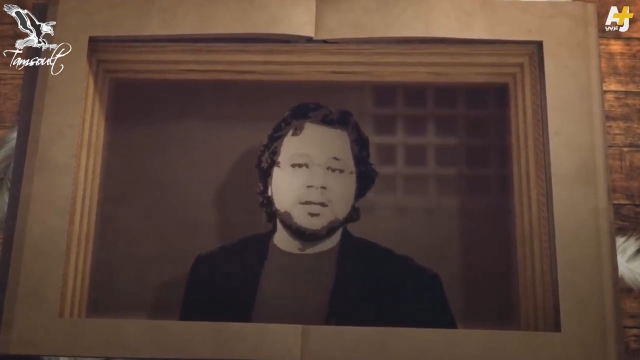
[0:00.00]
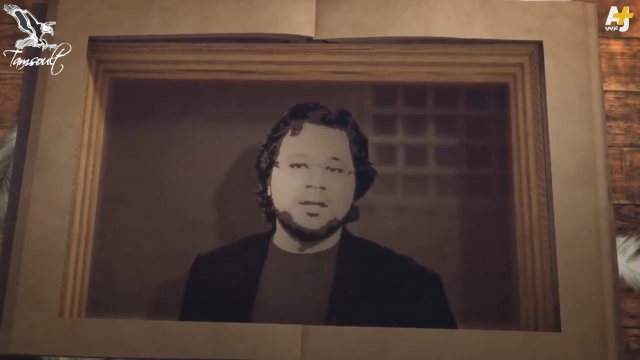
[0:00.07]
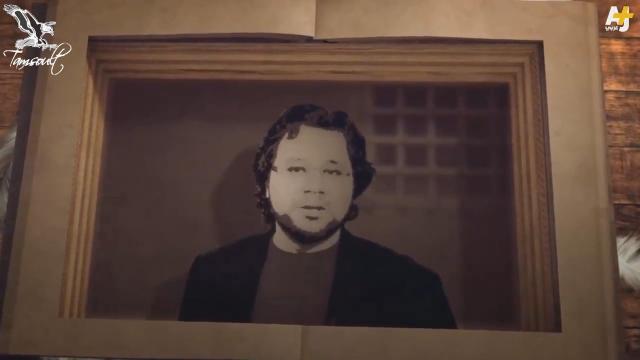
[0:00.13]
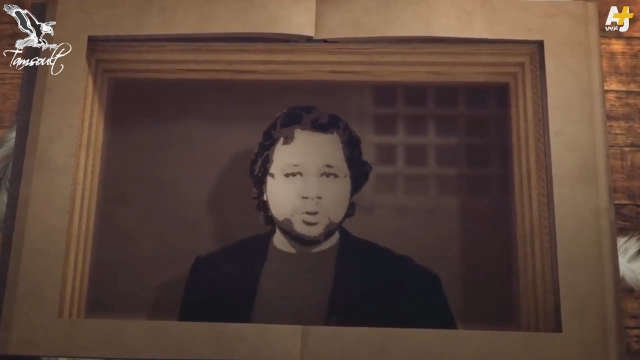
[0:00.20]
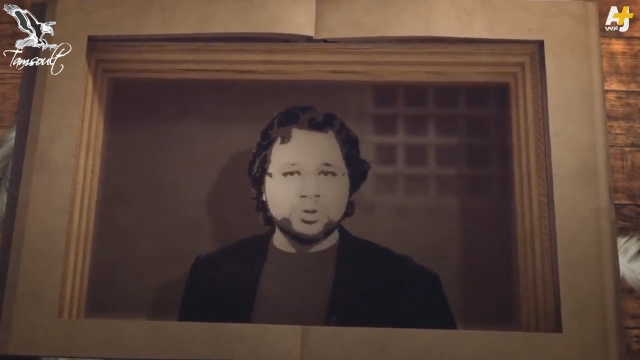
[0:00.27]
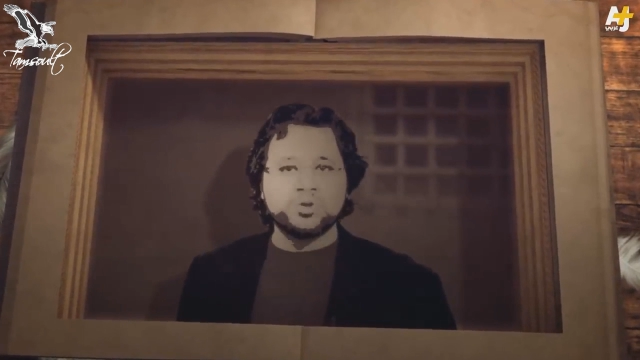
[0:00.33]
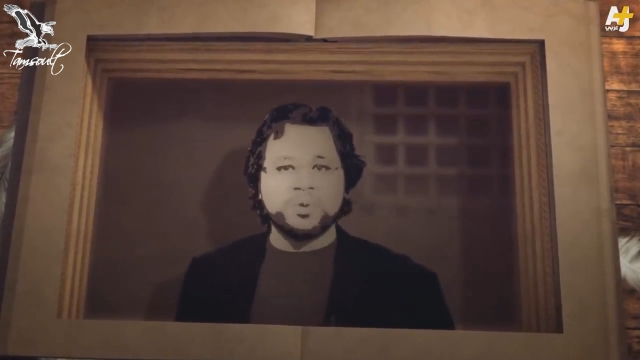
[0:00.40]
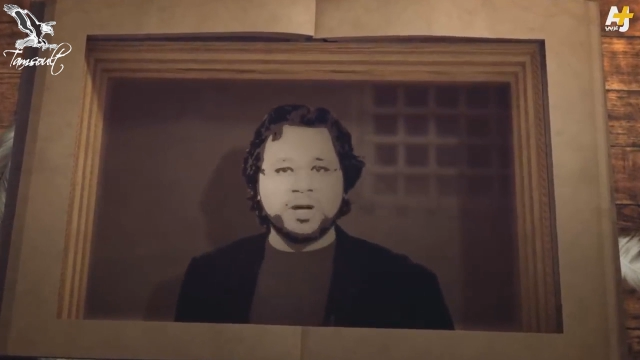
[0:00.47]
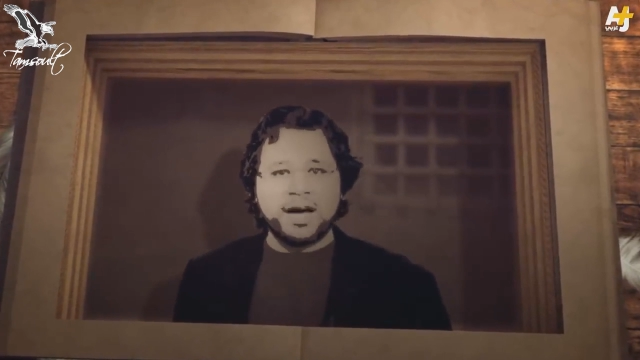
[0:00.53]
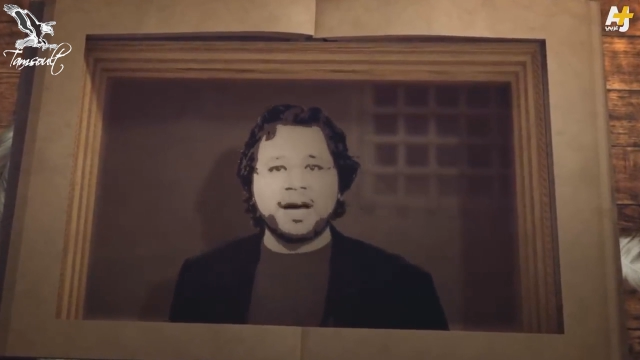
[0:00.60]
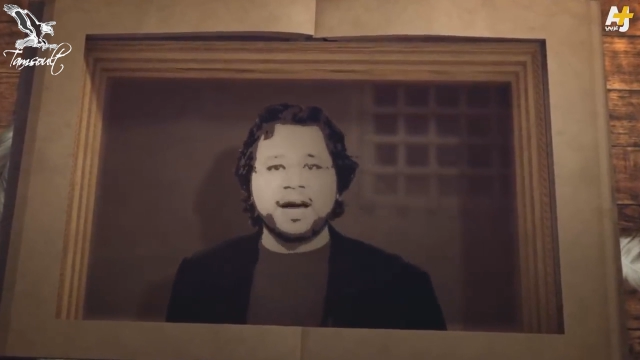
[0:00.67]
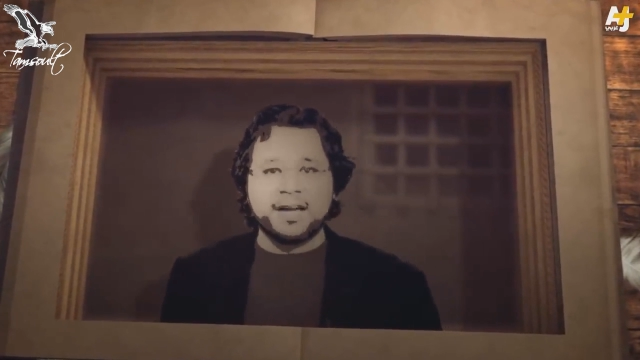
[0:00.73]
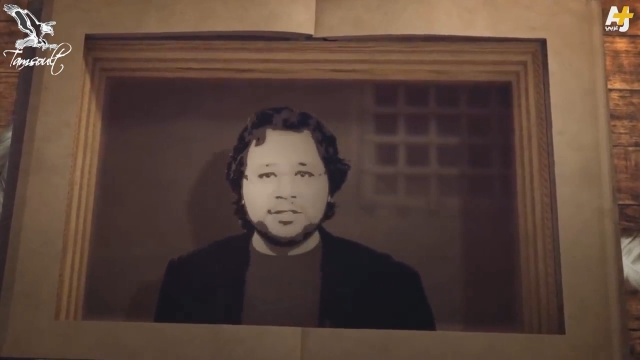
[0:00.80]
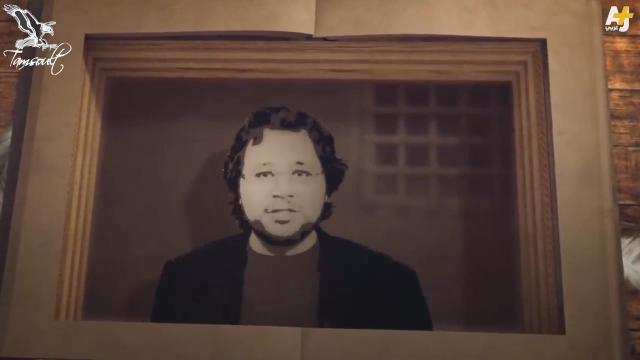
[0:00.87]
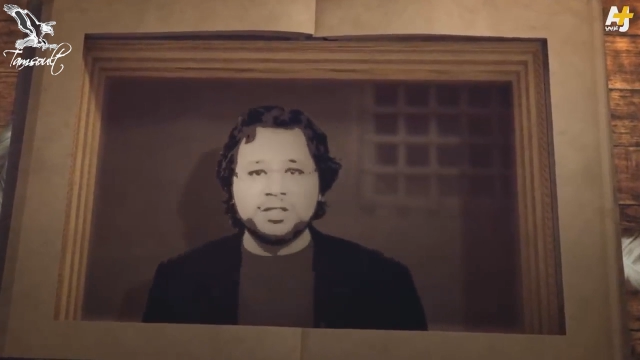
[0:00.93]
لتصبح
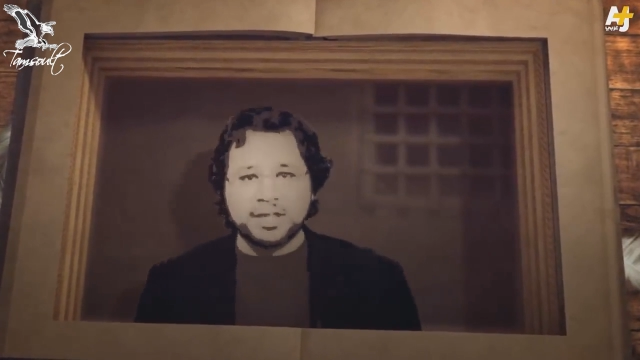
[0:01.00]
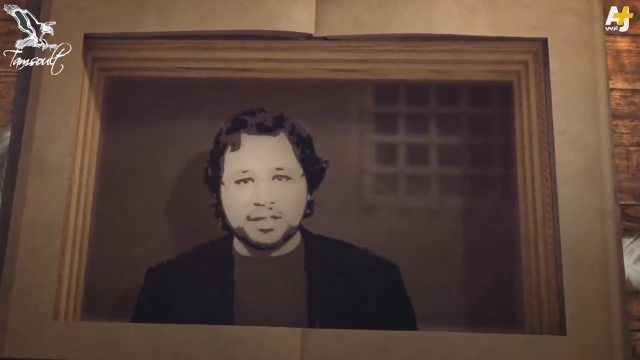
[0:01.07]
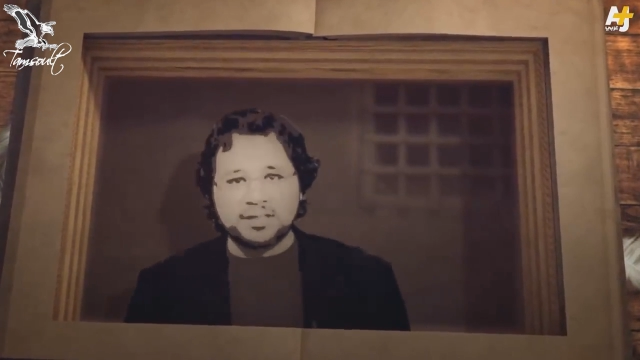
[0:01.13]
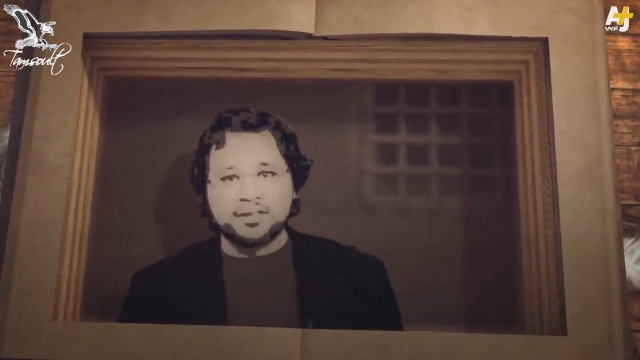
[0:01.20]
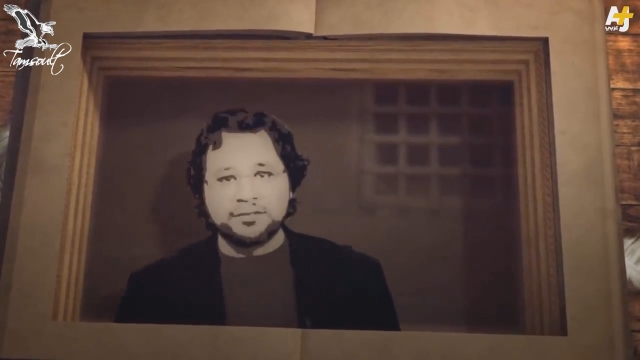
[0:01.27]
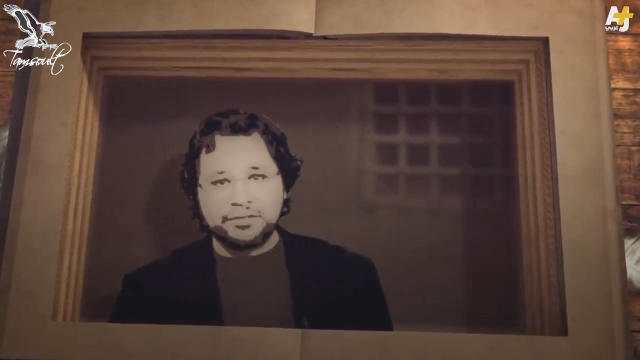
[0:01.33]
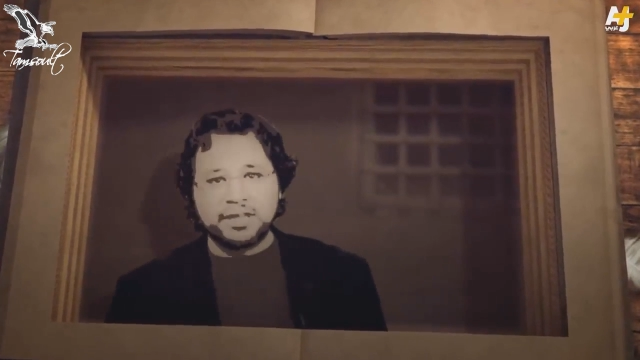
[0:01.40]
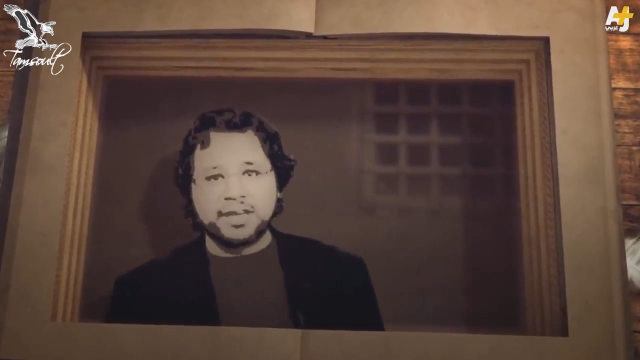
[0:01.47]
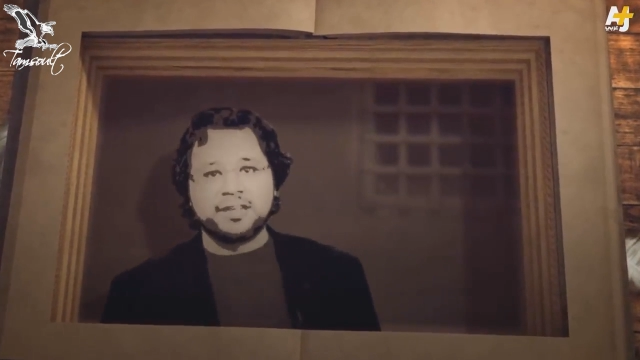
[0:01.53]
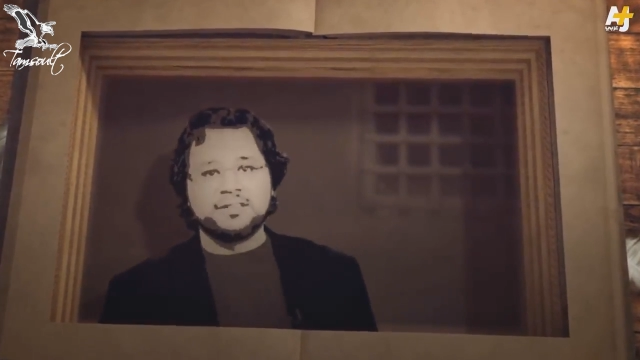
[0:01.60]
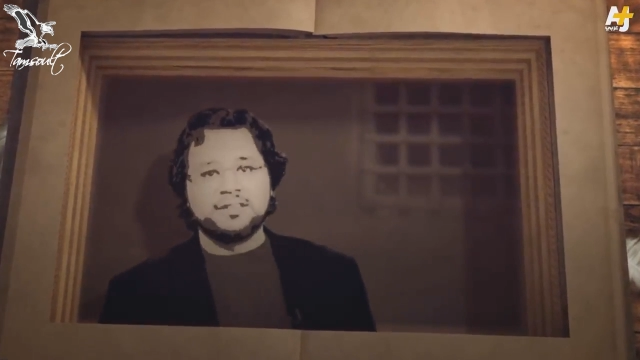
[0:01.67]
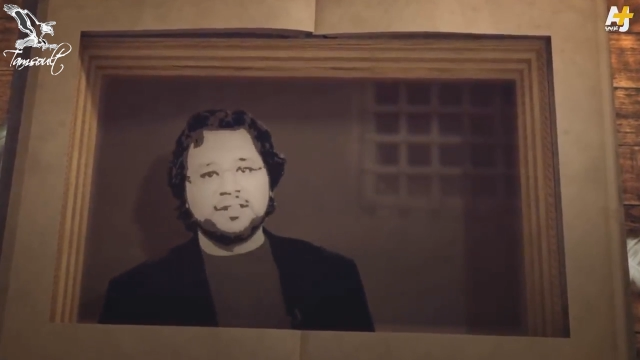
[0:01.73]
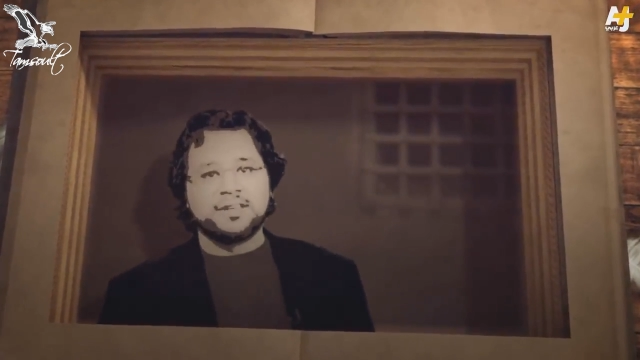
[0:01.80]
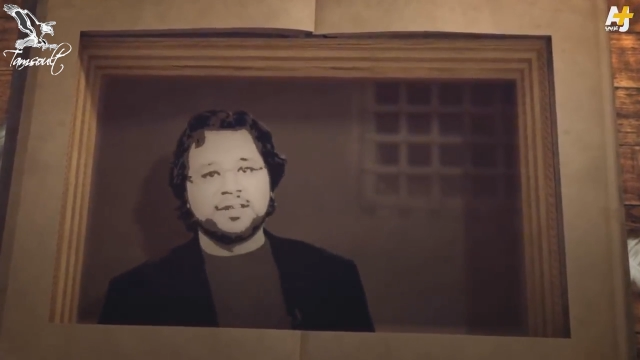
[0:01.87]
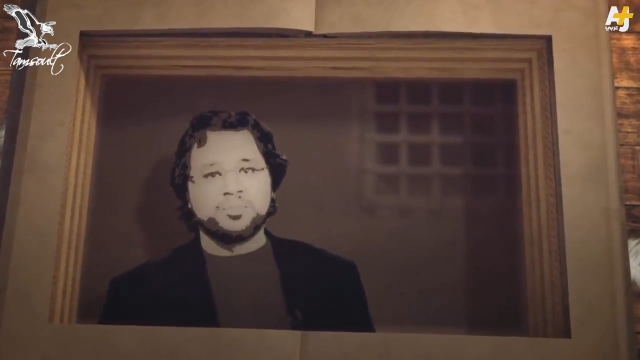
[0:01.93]
عجينة في
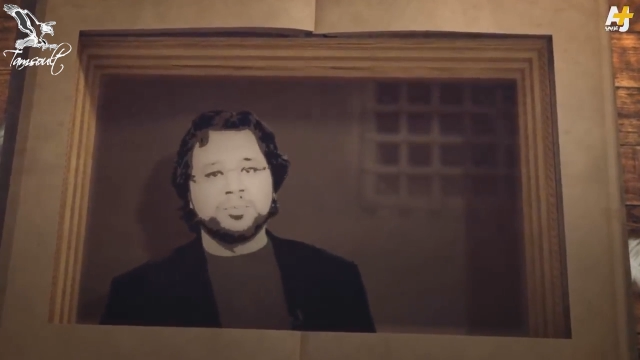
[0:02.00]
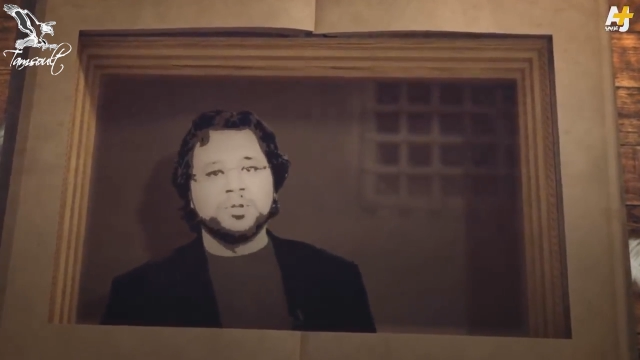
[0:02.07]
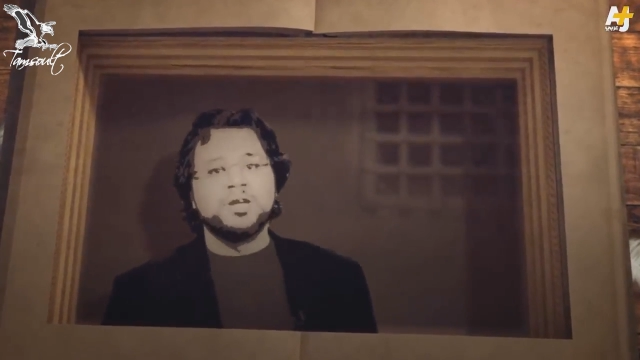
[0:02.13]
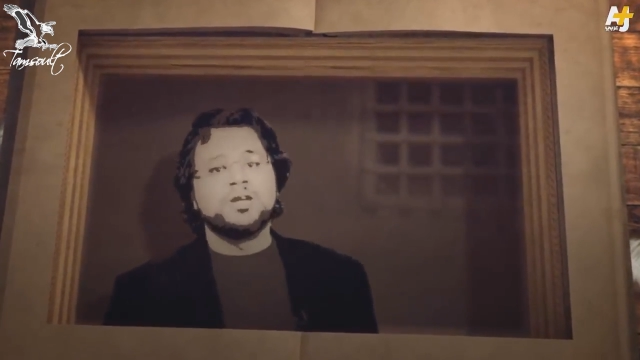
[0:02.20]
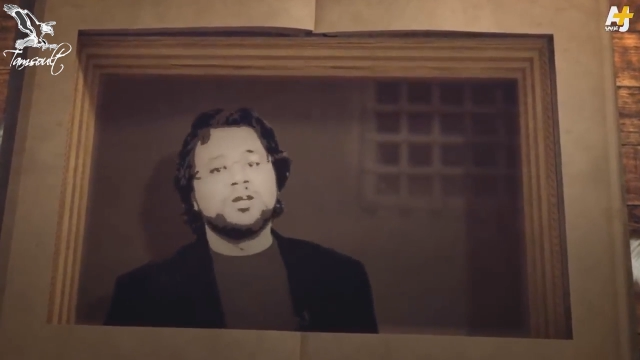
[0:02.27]
أيديهم